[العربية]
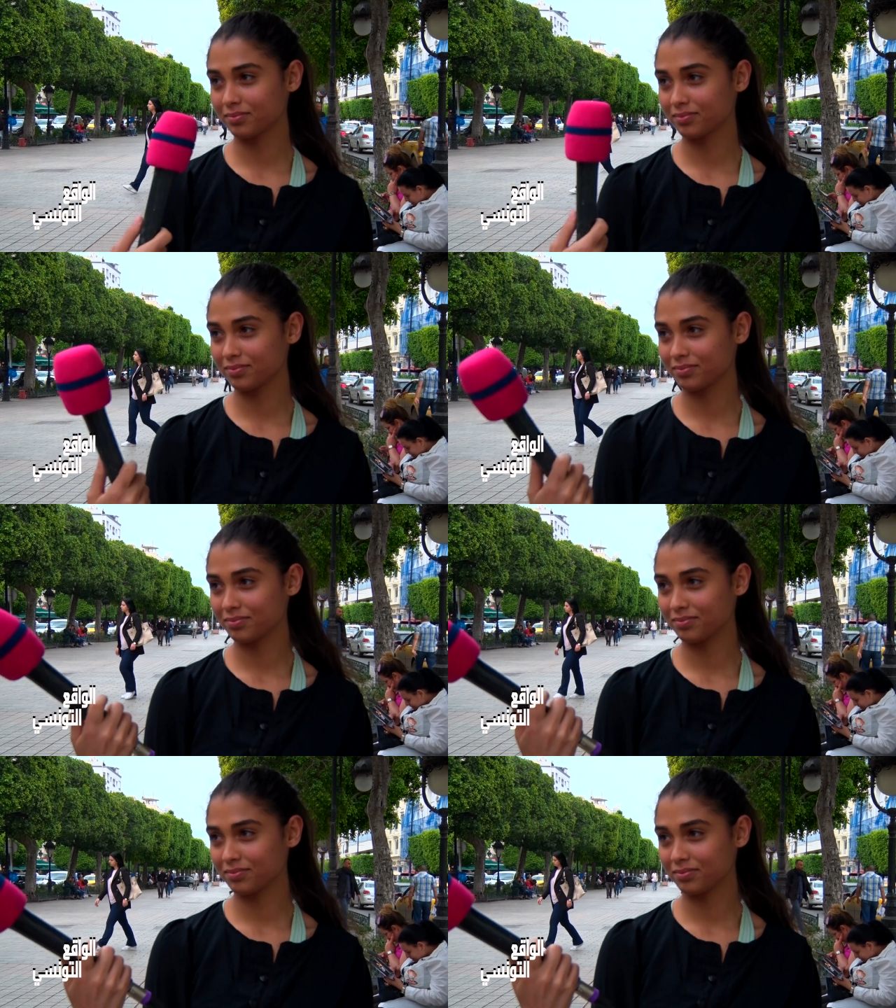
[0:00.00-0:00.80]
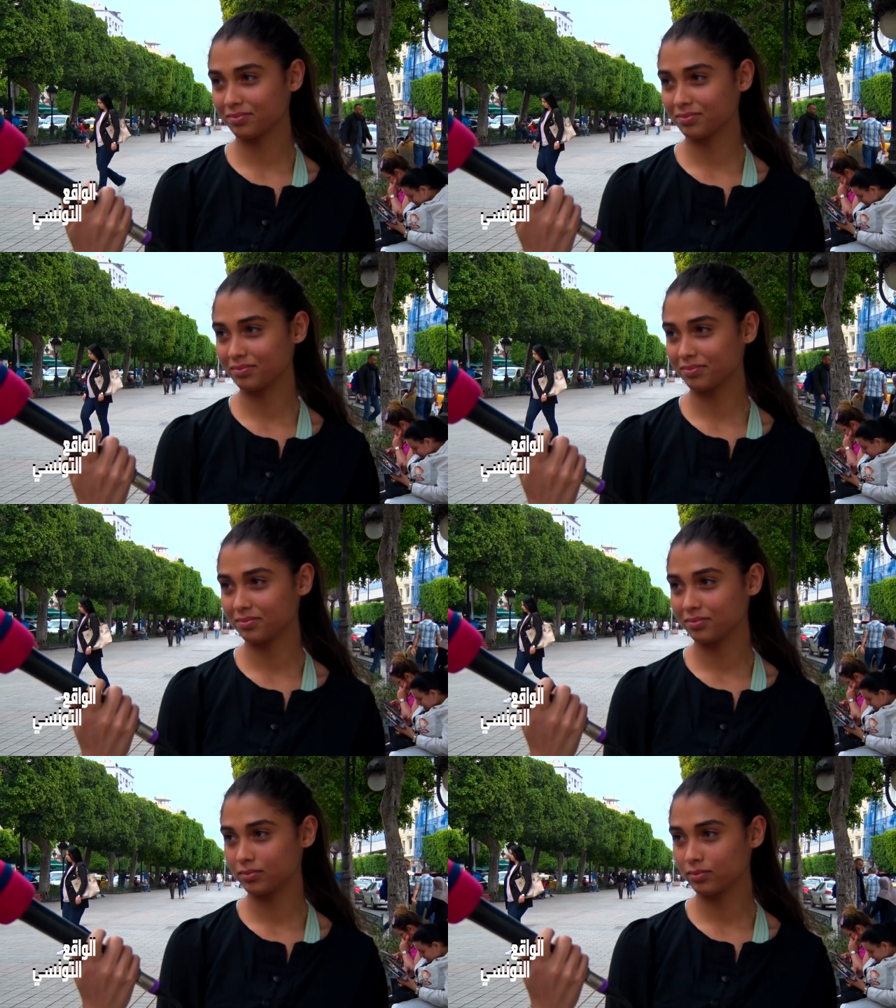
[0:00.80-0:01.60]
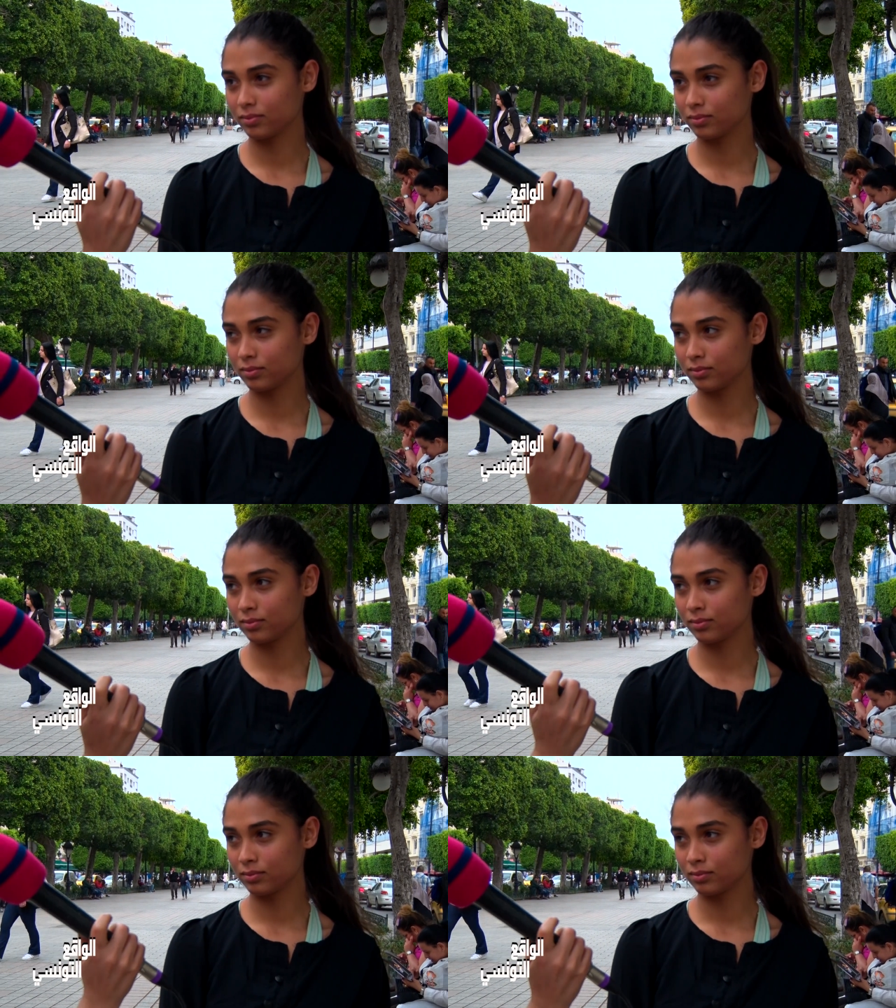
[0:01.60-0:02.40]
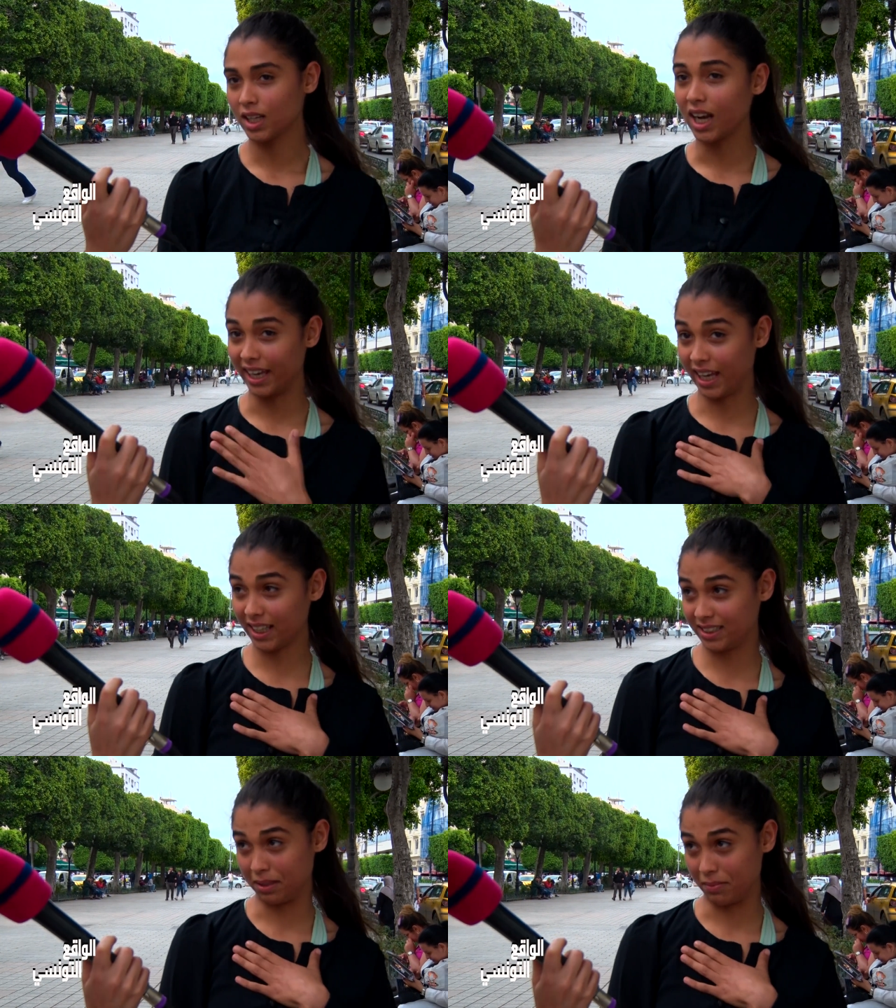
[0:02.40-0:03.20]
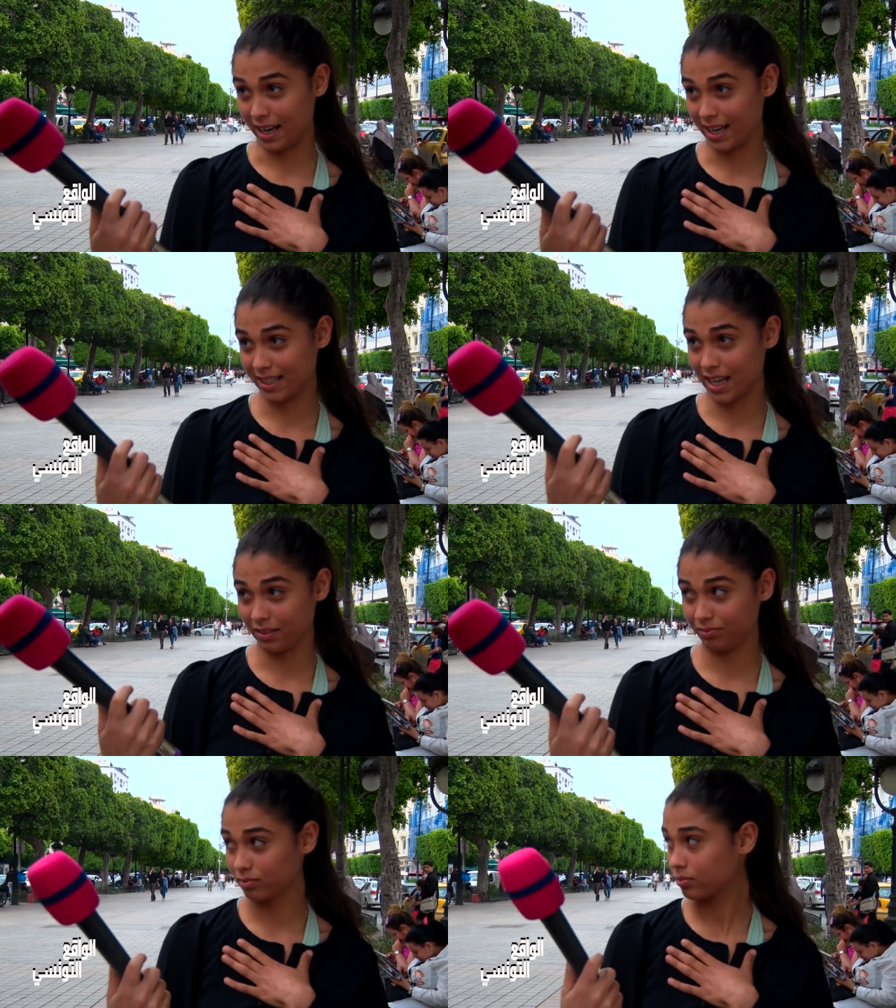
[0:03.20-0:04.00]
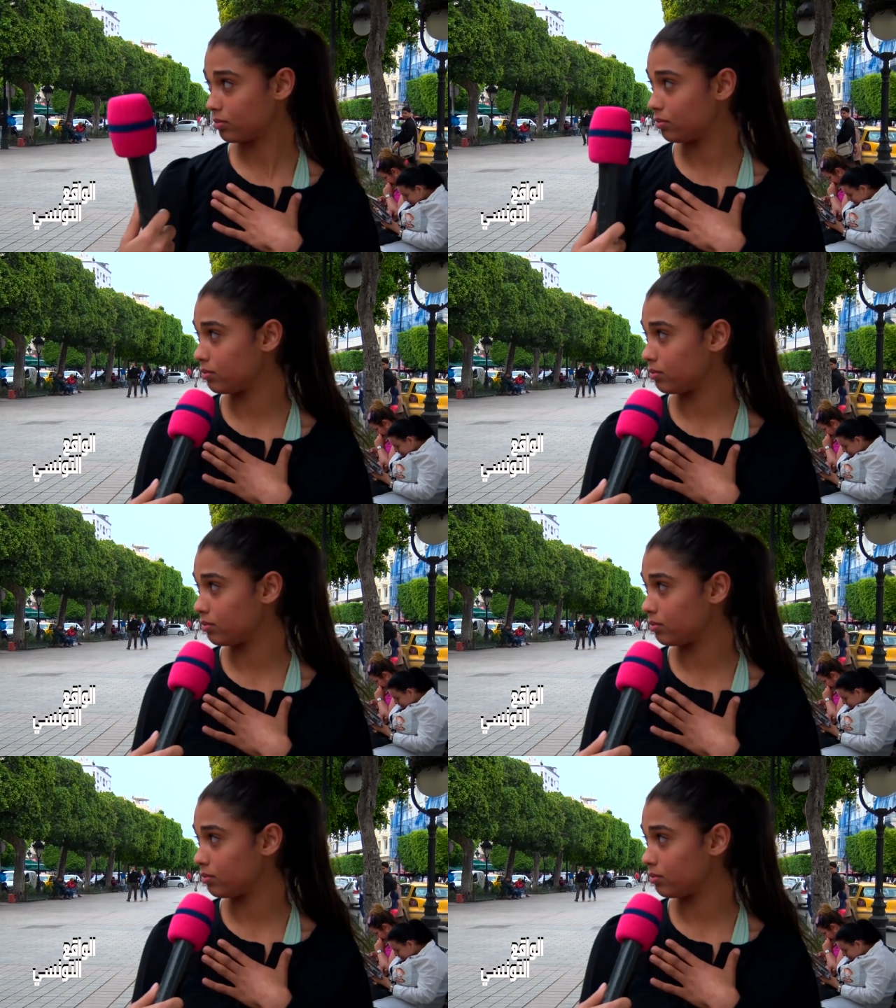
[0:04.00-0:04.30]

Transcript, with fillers: عطينا انت كيفاش آه، قاعده تتعامل اي